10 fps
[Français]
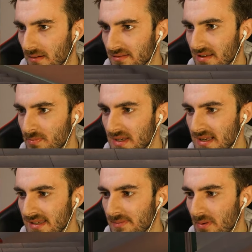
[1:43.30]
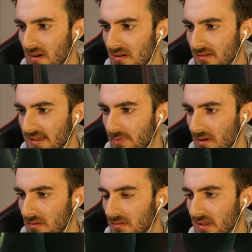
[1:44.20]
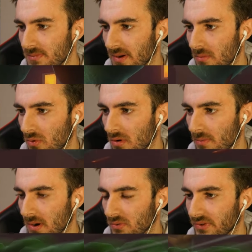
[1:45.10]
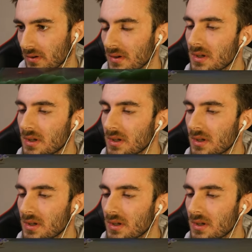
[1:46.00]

Un c'est pas, c'est pas hyper bon. Oh, par contre,